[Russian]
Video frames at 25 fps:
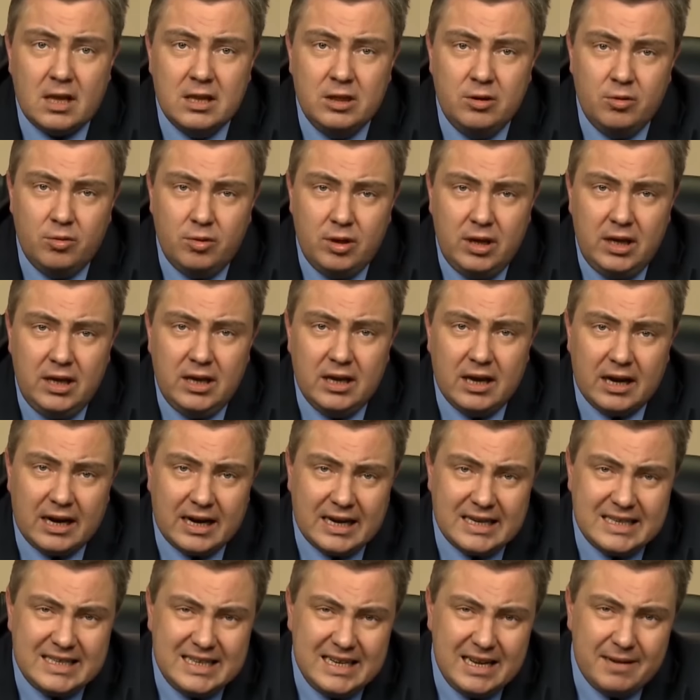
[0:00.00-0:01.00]
Ну и
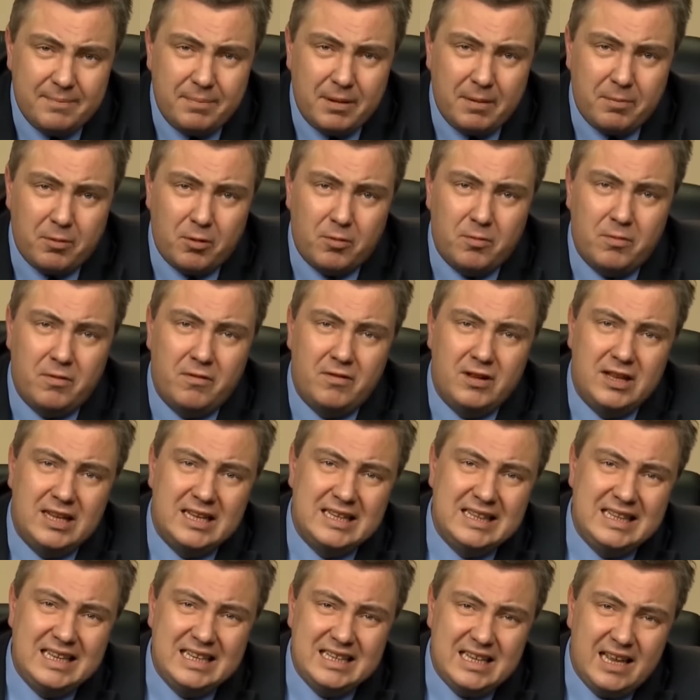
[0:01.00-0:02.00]
Россия
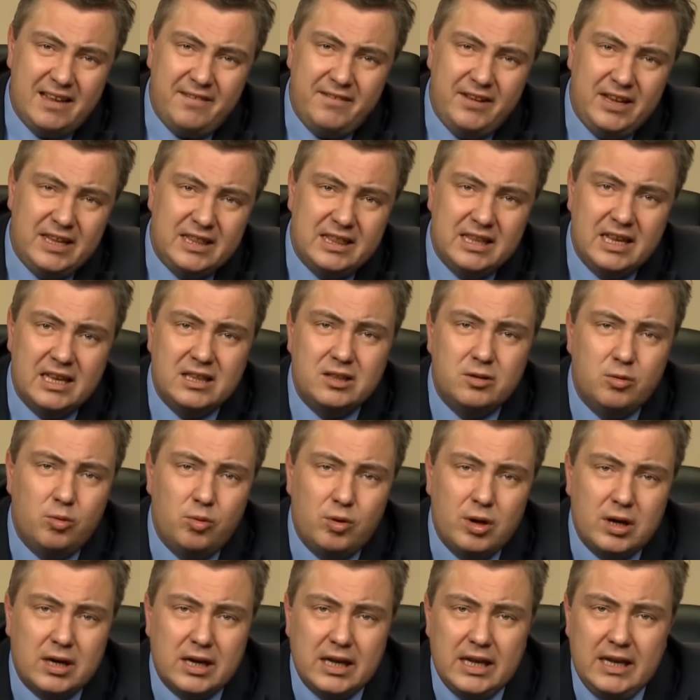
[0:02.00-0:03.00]
попробовала надавить на
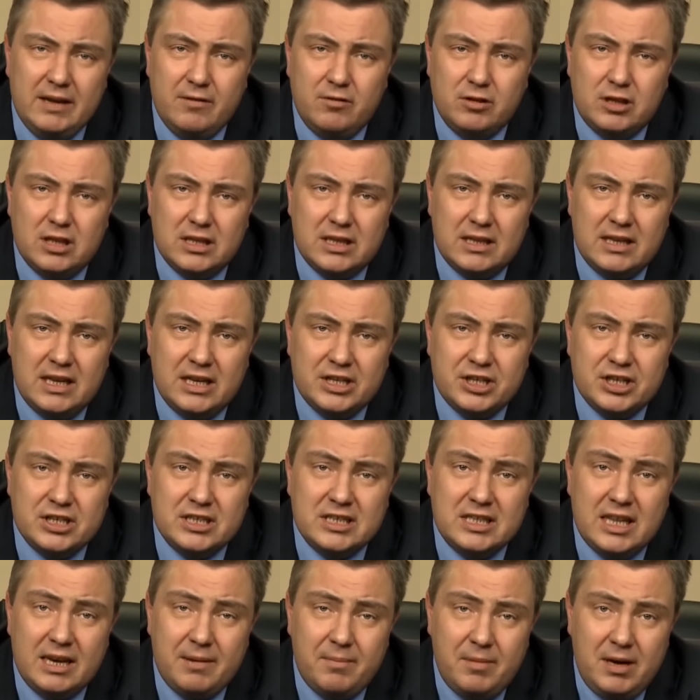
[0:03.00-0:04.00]
турок, и вот это наше
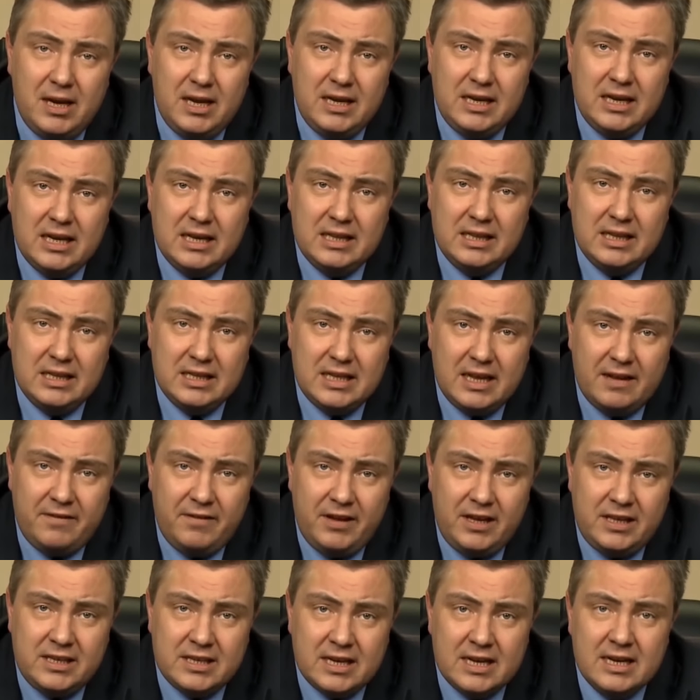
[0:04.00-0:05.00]
стремление
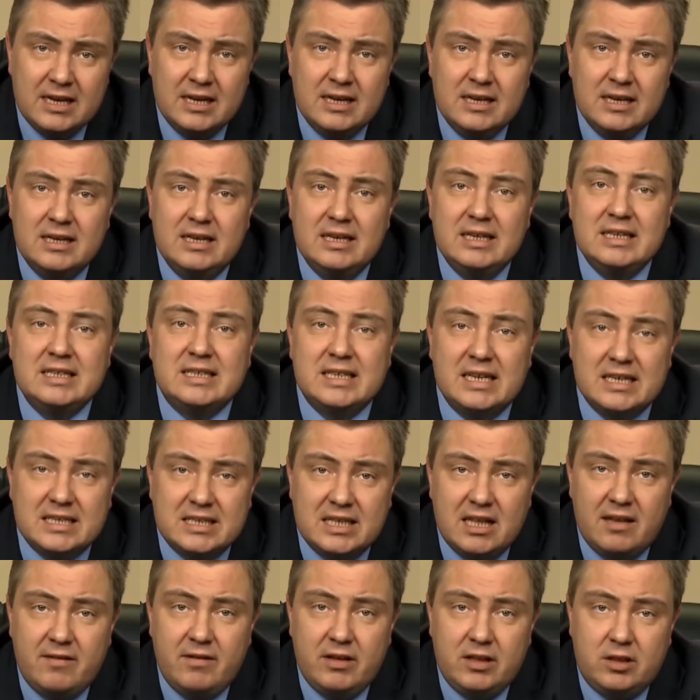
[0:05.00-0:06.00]
надавить, э,
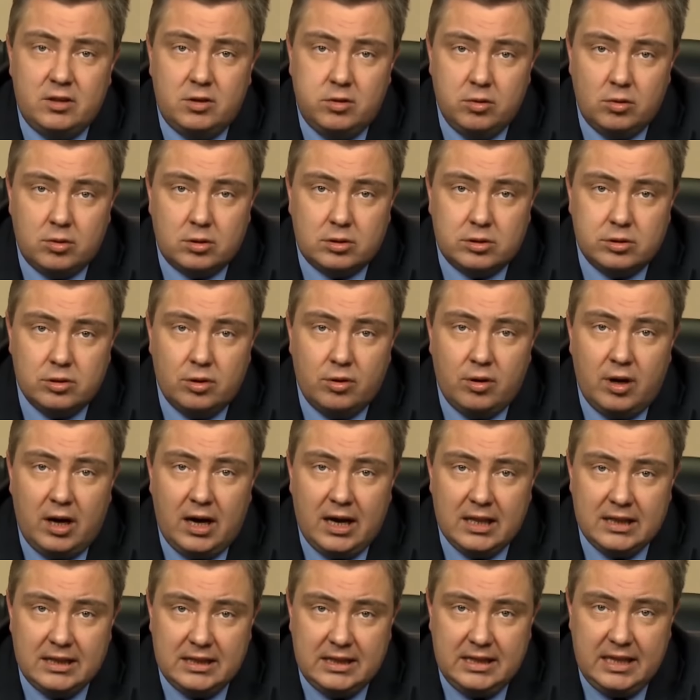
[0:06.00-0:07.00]
заставить Турцию
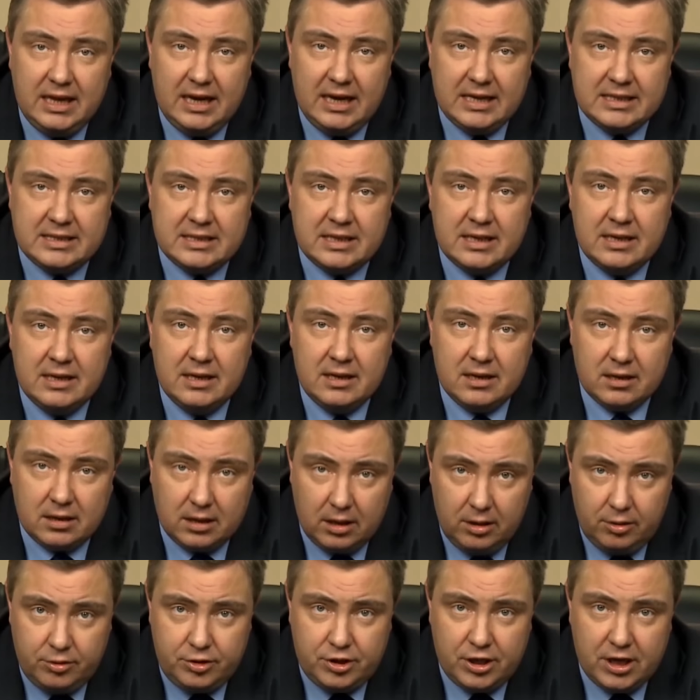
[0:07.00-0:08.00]
отдать
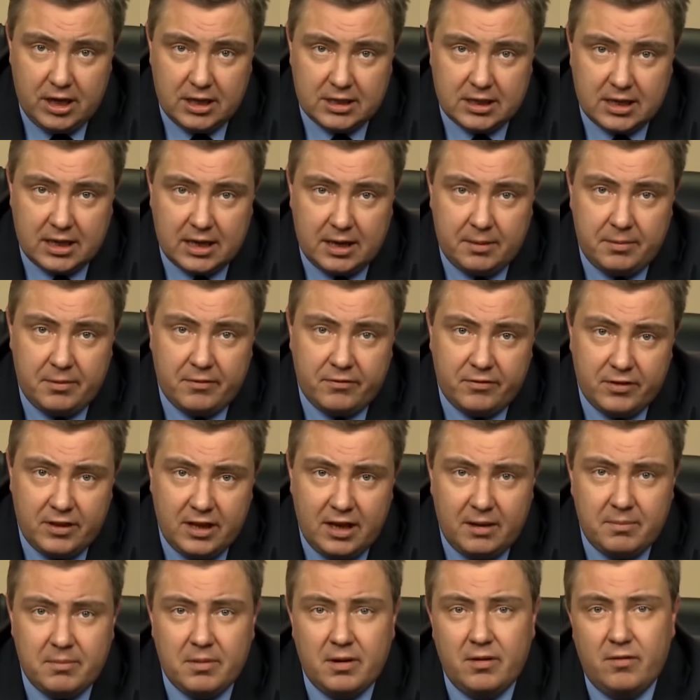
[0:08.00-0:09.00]
ключи от храмов
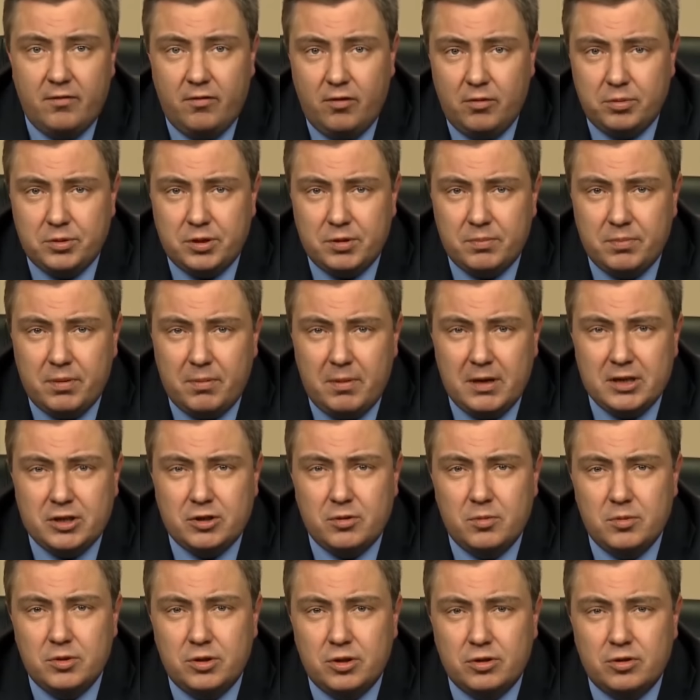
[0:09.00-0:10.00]
нам, в общем, по
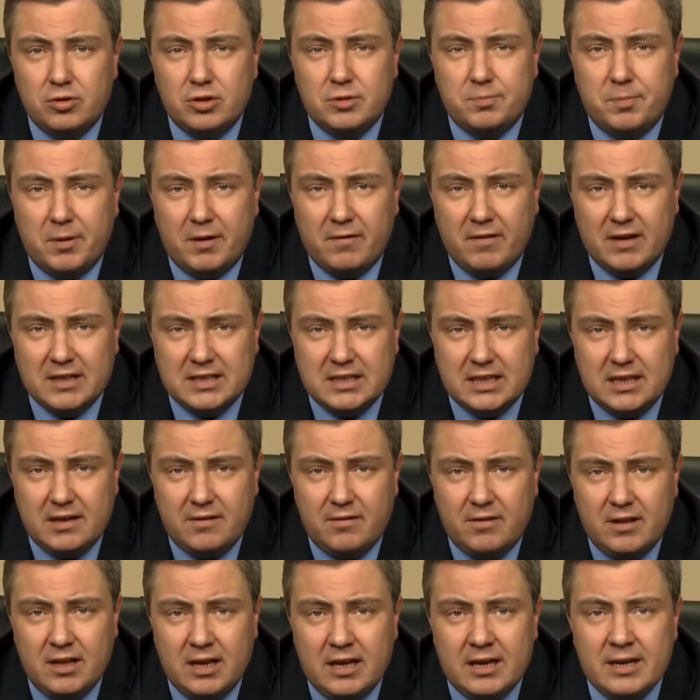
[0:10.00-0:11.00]
большому счету, и
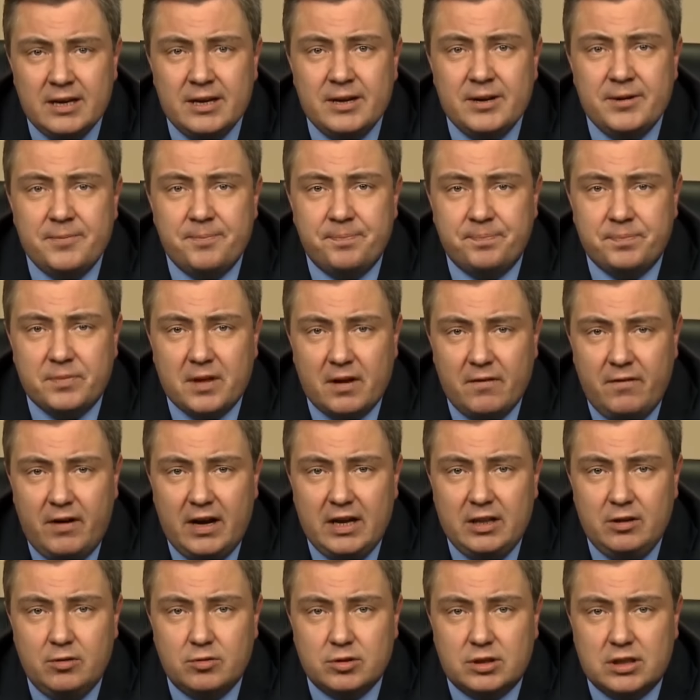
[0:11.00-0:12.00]
спровоцировала
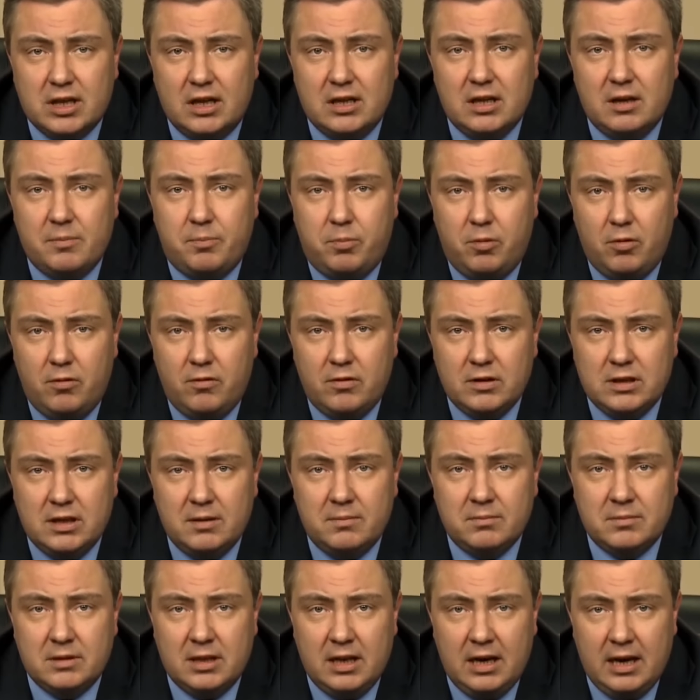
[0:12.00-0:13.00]
войну, стала
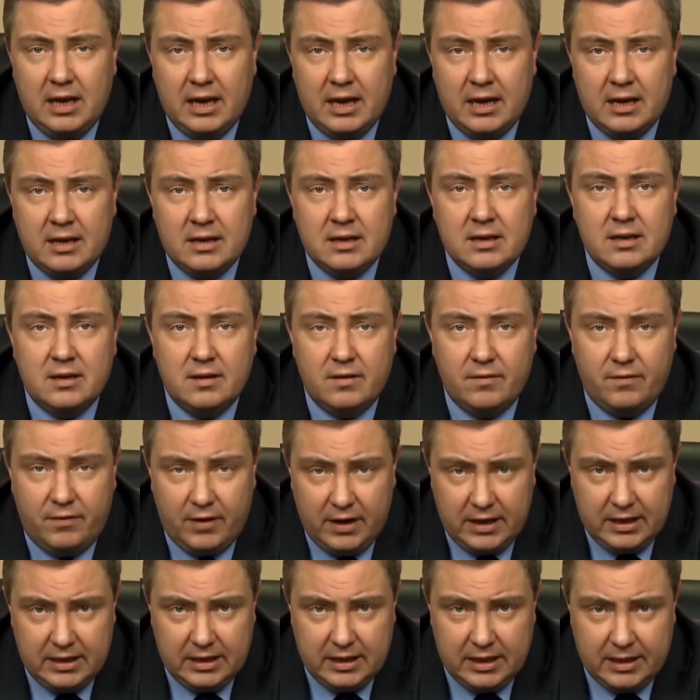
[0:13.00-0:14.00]
поводом для
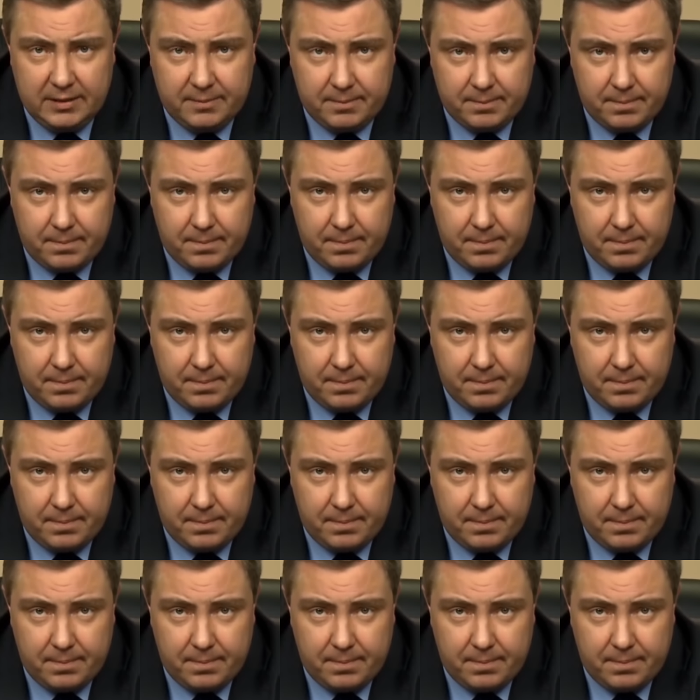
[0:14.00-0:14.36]
войны.